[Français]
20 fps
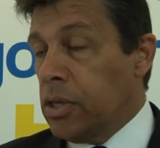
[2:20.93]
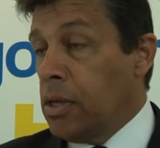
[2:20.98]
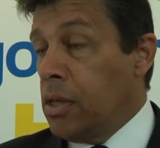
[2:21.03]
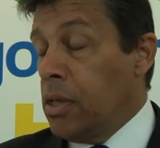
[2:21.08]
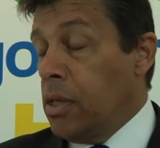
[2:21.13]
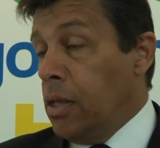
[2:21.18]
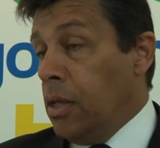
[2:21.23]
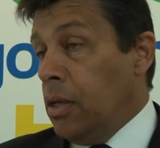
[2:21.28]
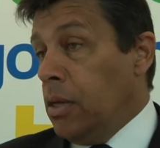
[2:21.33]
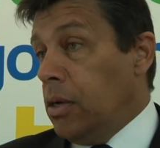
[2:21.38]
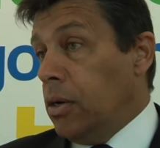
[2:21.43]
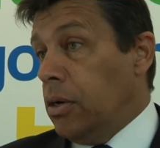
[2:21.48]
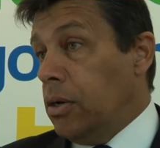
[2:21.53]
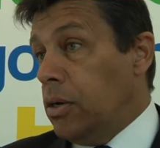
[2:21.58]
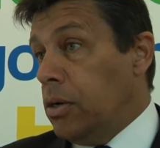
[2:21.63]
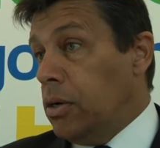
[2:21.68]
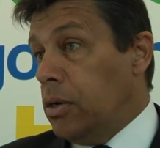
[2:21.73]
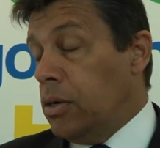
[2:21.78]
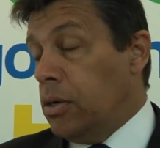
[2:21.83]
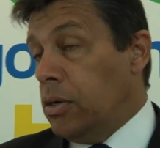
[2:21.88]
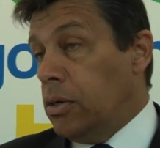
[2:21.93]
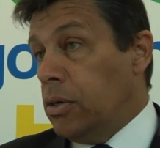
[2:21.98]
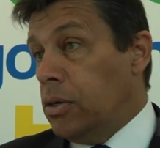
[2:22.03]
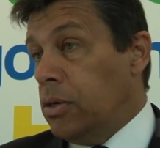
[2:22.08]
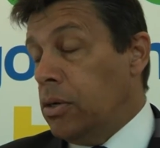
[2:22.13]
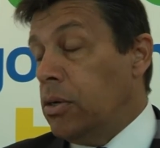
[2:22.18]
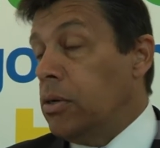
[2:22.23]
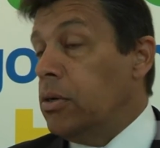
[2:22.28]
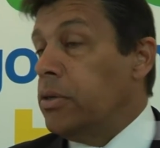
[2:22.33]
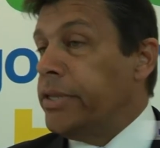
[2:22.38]
euh,
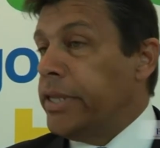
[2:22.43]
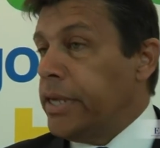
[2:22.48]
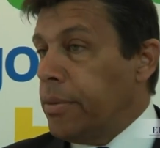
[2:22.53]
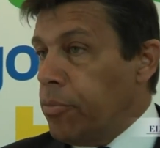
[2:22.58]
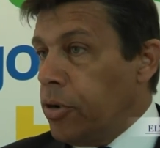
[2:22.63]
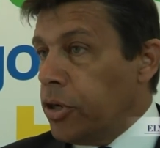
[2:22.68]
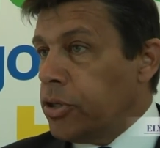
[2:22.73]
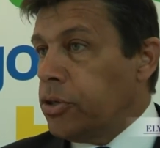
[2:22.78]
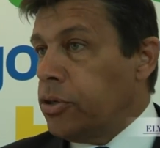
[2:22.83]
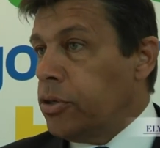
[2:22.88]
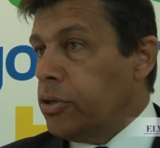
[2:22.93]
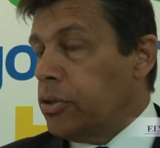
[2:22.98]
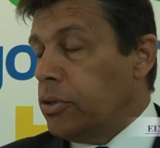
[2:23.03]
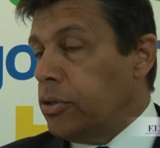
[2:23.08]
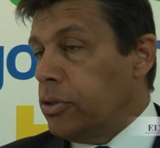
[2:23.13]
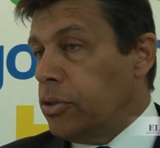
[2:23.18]
euh, des modes